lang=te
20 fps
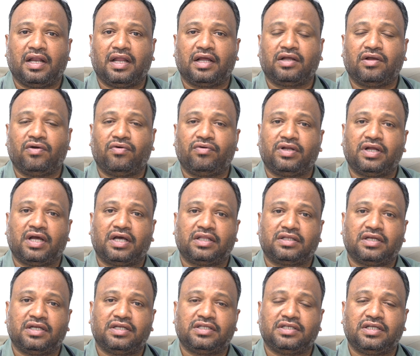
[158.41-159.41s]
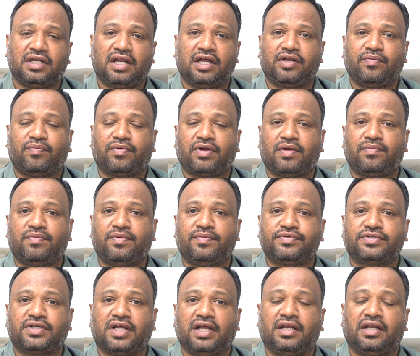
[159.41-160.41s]
అలా గౌటి ఆత్రస్ ఇలాంటి
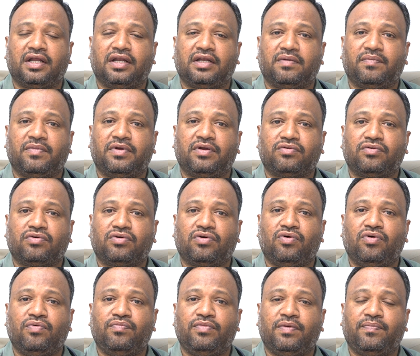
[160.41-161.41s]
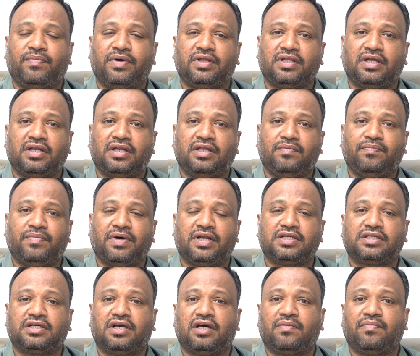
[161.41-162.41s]
ప్రాబ్లమ్స్కి ఏంటంటే మనకు ఒక హోమియోపతి అనేది
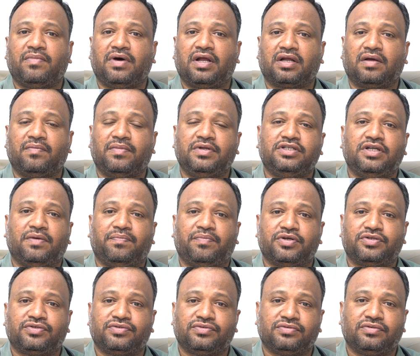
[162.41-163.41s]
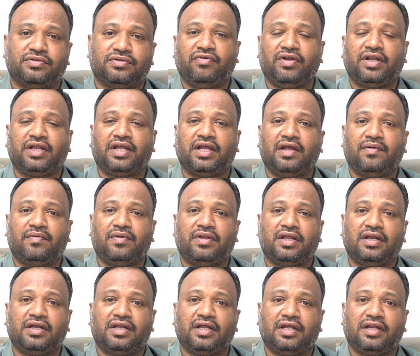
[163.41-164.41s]
పరిష్కార మార్గం అని చెప్పచ్చు వీటికి
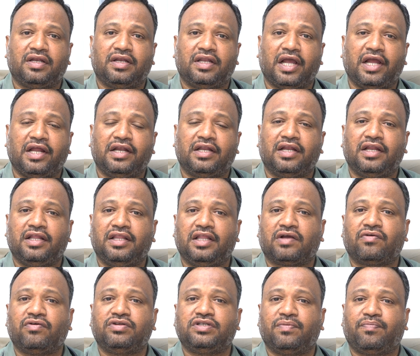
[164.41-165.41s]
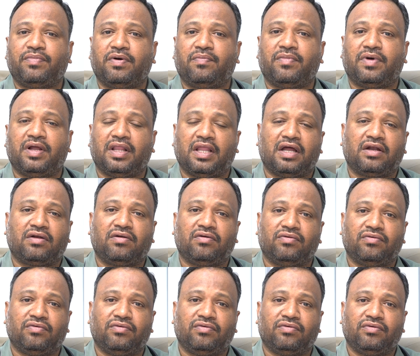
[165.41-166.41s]
ఏముందంటే డైట్ అనేది ఎక్కువ చెప్పం మా
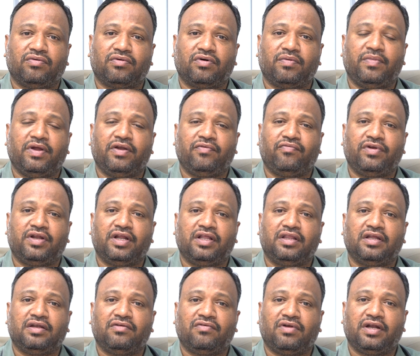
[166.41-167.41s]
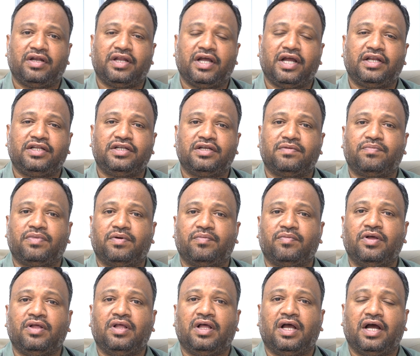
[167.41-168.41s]
దాంట్లో ఒక బెనిఫిట్ ఏంటంటే వాళ్ళ డైట్ చెప్పాం
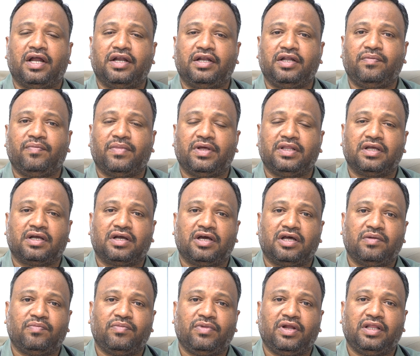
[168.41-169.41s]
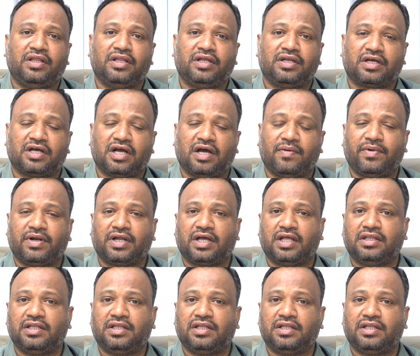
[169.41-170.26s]
అంటే ఈ మధ్యకాలంలో ఏంటంటే కామన్గా